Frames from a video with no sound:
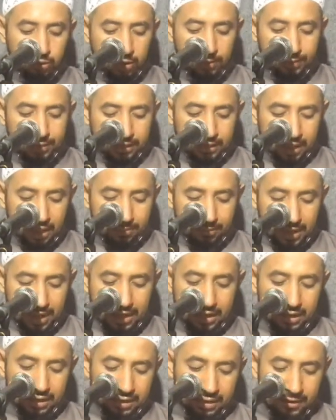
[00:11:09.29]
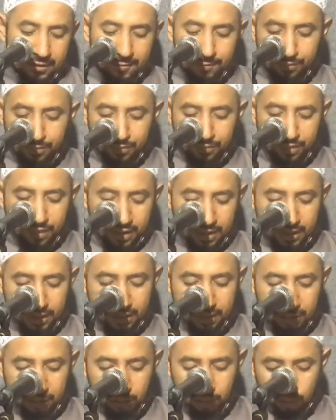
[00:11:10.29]
Hmm. Yang
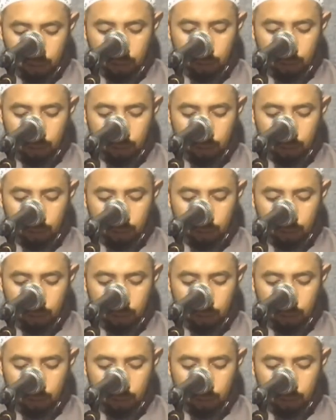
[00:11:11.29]
keempat.